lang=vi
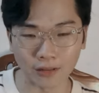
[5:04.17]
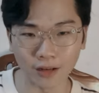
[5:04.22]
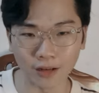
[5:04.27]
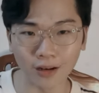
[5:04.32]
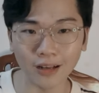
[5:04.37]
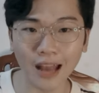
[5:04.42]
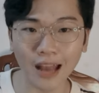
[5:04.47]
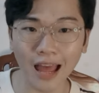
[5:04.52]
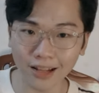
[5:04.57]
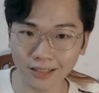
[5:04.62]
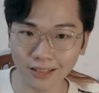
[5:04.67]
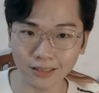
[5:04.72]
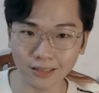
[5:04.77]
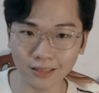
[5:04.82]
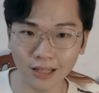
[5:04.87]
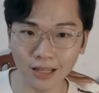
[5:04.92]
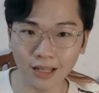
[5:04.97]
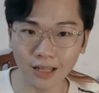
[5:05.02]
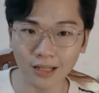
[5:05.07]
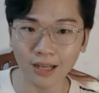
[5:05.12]
nó lắc
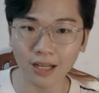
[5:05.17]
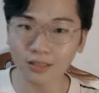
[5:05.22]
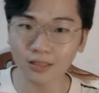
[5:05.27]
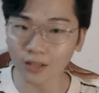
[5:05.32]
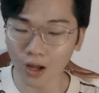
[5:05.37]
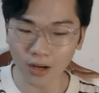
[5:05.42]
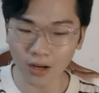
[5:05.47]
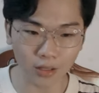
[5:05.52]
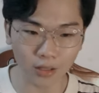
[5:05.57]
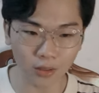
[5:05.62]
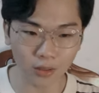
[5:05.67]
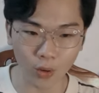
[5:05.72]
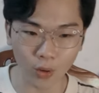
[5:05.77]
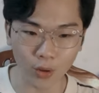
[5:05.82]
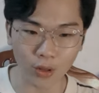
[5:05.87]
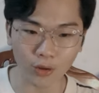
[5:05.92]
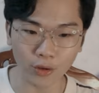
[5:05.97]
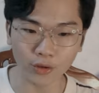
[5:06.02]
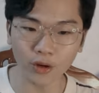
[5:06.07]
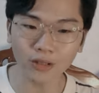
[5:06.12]
tới lắc
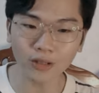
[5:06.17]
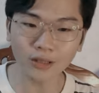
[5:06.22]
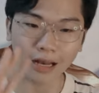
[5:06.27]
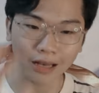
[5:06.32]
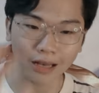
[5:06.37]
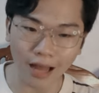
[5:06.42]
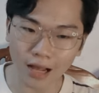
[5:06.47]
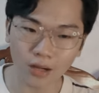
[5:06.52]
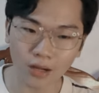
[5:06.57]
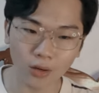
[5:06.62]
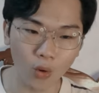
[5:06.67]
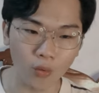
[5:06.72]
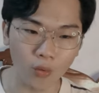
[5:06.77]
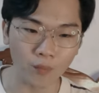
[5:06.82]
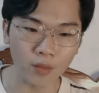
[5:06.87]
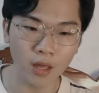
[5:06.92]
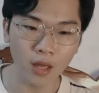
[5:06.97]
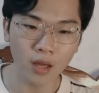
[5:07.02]
lui, rất là lắc luôn.